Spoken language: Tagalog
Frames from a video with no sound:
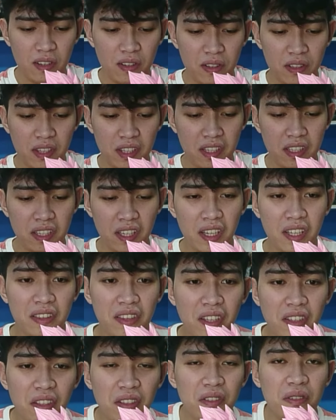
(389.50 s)
mga Lodi.
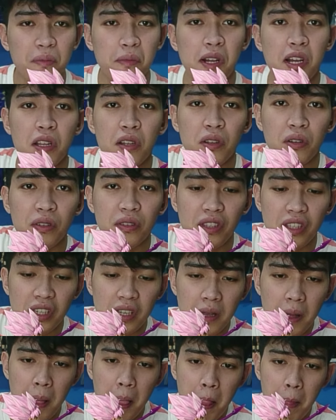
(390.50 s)
Tingnan nyo mga
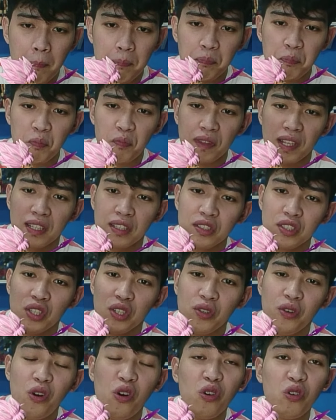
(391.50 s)
Lodi.
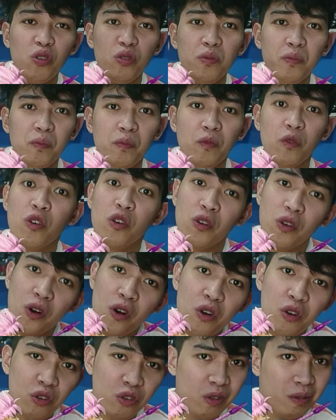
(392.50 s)
Si Goku,
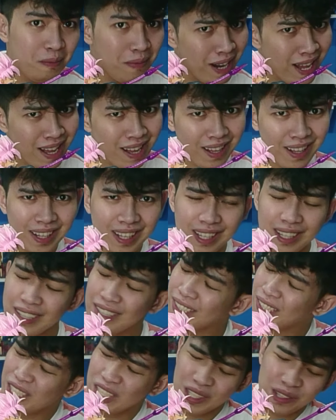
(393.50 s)
Goku Black.
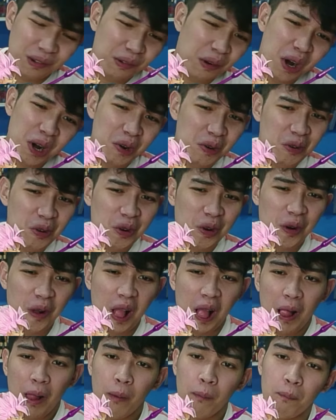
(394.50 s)
Wow,
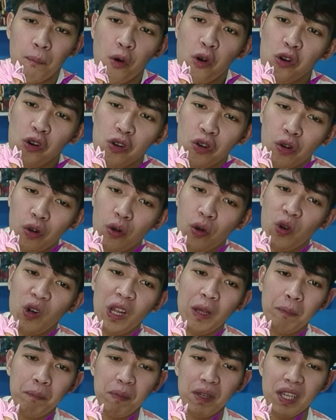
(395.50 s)
buhok
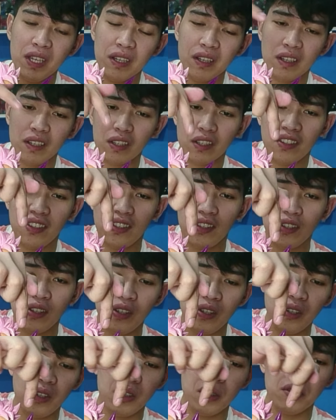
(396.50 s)
kulay pink
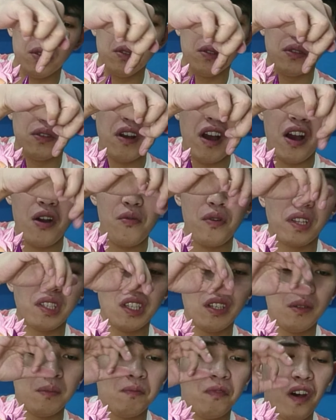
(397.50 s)
yung hawak
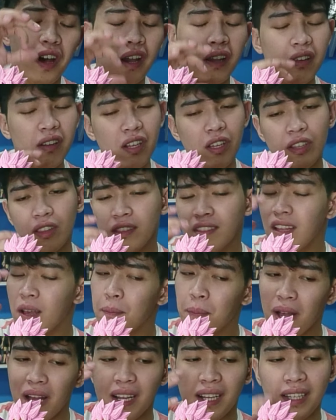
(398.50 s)
na violet,
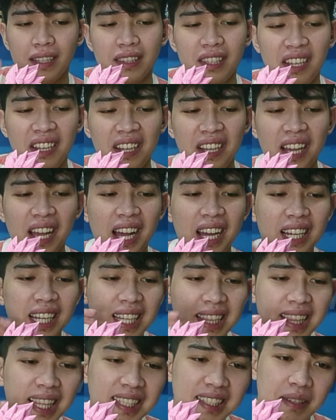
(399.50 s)
napakaganda,
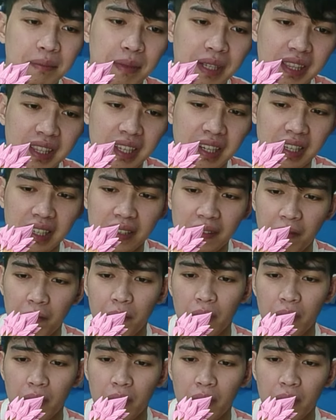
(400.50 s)
ang ganda sa mata.